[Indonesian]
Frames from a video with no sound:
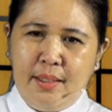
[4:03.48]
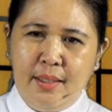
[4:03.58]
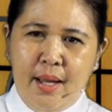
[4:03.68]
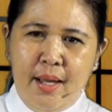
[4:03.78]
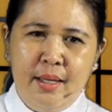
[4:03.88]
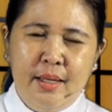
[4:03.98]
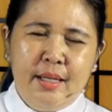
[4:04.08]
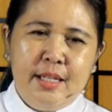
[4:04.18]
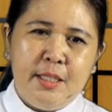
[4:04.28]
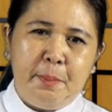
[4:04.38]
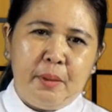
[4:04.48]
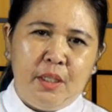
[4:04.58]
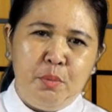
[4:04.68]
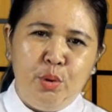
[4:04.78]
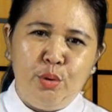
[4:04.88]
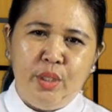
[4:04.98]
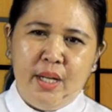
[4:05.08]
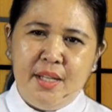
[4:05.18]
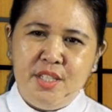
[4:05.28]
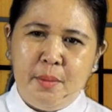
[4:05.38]
hatinya, seperti burung
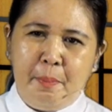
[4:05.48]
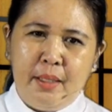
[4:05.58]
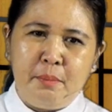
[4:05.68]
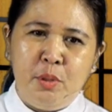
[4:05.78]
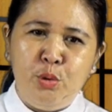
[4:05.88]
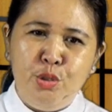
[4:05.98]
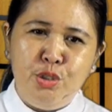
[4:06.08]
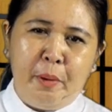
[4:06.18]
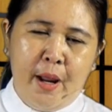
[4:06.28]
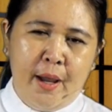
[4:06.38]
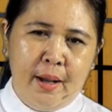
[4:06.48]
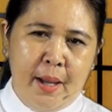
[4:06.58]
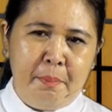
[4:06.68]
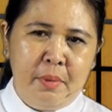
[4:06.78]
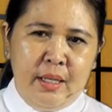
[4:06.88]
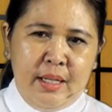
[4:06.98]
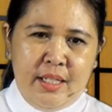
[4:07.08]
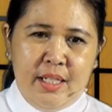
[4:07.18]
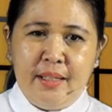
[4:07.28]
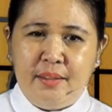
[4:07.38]
dengan cepat menuju perangkap
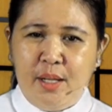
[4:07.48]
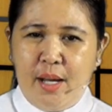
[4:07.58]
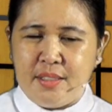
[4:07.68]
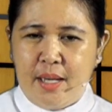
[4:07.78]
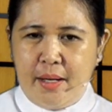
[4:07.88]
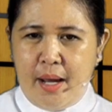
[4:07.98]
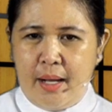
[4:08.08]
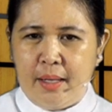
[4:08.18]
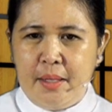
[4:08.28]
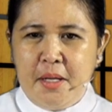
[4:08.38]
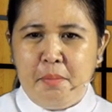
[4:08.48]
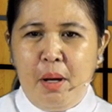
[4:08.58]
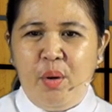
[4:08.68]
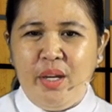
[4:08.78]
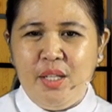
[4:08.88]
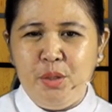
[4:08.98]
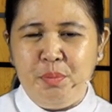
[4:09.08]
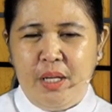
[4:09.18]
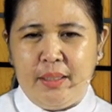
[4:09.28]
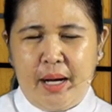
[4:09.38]
dengan tidak sadar bahwa
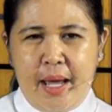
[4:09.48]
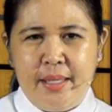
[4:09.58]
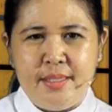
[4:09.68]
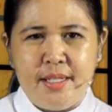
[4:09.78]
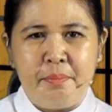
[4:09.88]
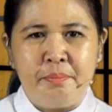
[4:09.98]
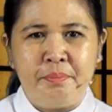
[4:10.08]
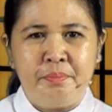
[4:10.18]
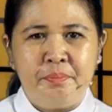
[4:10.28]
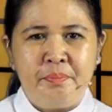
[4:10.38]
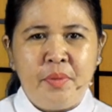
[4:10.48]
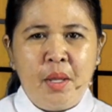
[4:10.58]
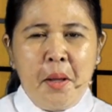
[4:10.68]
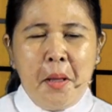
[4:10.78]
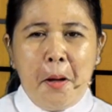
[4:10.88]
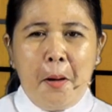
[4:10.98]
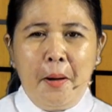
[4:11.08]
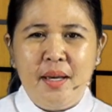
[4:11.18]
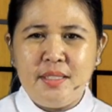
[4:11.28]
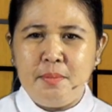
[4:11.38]
hidupnya terancam.
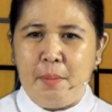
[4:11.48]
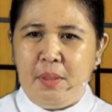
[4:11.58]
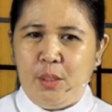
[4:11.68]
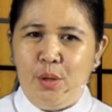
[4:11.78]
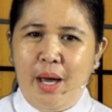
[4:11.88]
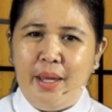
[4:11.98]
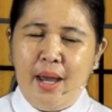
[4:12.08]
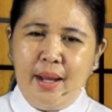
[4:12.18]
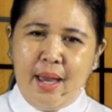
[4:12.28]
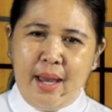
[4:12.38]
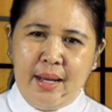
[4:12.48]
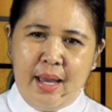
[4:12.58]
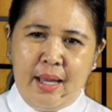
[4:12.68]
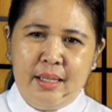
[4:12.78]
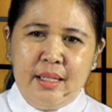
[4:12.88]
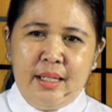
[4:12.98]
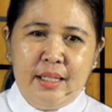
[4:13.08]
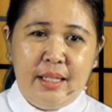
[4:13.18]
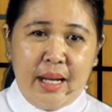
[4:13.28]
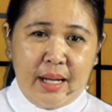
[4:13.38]
Oleh sebab itu, hai anak-anak,
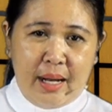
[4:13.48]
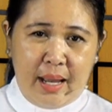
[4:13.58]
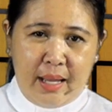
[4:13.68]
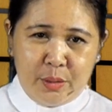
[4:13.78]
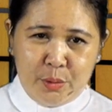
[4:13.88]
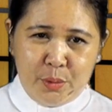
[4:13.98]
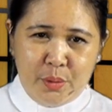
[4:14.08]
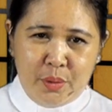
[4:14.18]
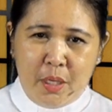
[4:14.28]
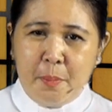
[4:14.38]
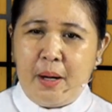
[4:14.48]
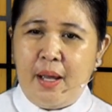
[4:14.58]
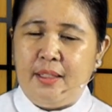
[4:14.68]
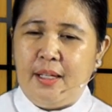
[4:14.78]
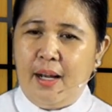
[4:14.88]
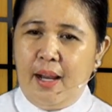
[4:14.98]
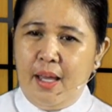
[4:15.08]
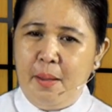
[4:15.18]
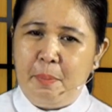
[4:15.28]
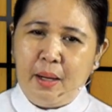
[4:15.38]
dengarkanlah aku,
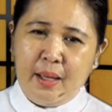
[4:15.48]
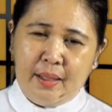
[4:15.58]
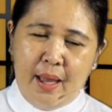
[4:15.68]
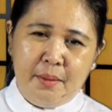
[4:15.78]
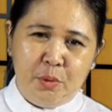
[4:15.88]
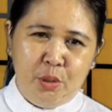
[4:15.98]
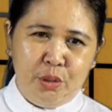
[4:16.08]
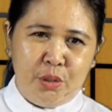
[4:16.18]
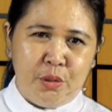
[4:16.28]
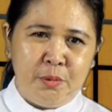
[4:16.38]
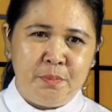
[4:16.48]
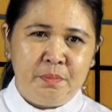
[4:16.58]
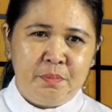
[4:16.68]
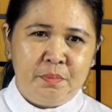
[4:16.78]
perhatikanlah perkataan mulutku.